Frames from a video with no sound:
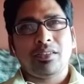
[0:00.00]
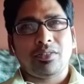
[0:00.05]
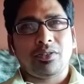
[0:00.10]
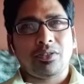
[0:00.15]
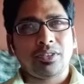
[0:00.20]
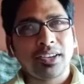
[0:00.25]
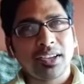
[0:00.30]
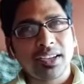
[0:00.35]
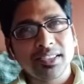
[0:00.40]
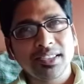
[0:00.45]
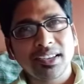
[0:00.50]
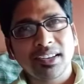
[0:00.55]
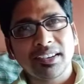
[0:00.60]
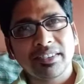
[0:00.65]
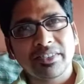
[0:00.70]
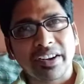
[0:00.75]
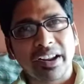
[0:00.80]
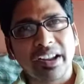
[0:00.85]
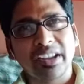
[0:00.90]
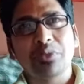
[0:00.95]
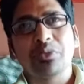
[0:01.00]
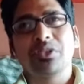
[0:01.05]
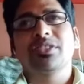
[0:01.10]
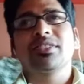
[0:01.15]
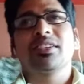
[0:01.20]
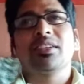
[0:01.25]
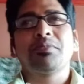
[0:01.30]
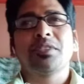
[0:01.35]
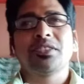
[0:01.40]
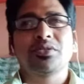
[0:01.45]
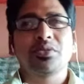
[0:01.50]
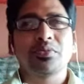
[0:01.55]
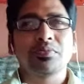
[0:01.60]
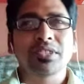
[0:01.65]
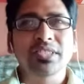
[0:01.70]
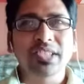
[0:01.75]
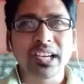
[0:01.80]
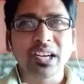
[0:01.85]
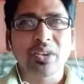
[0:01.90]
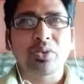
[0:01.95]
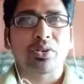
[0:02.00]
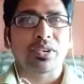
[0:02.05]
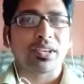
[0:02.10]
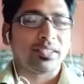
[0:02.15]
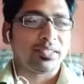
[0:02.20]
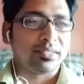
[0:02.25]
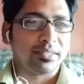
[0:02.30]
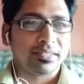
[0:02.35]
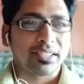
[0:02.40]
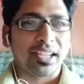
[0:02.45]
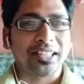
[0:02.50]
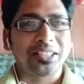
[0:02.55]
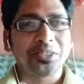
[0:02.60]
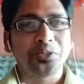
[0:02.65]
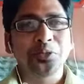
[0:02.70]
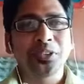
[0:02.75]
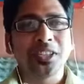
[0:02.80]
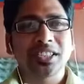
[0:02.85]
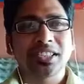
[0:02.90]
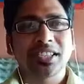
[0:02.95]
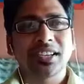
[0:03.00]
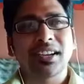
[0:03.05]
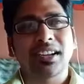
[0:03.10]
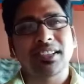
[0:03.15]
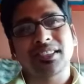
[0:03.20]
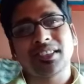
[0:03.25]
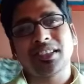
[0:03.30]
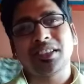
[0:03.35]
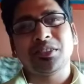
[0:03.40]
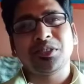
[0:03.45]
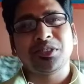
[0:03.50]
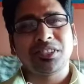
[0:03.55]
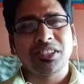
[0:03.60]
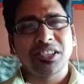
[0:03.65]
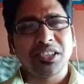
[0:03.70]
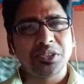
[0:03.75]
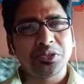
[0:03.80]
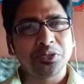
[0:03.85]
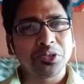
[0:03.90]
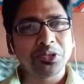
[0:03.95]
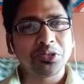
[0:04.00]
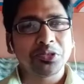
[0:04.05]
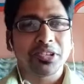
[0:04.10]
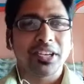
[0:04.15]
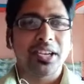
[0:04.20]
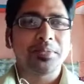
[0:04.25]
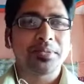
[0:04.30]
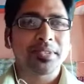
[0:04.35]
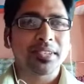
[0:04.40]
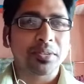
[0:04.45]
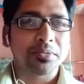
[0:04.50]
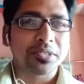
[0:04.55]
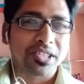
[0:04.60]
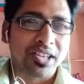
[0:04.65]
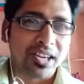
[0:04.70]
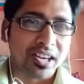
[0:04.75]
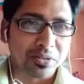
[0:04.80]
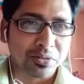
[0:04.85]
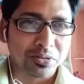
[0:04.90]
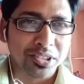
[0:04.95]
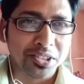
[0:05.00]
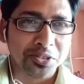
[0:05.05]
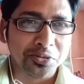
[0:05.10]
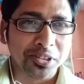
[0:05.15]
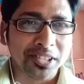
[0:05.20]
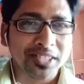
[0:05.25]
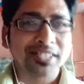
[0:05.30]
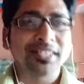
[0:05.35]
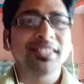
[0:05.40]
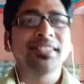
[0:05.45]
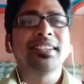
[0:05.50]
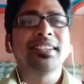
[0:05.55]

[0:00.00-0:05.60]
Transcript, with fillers: অনেকে যারা ড্রাই ওয়েস্টার মাশরুম সেল করেন তাদের উদ্দেশ্যে আজকে কিছু কিছু টিপস আমি শেয়ার করতে চলেছি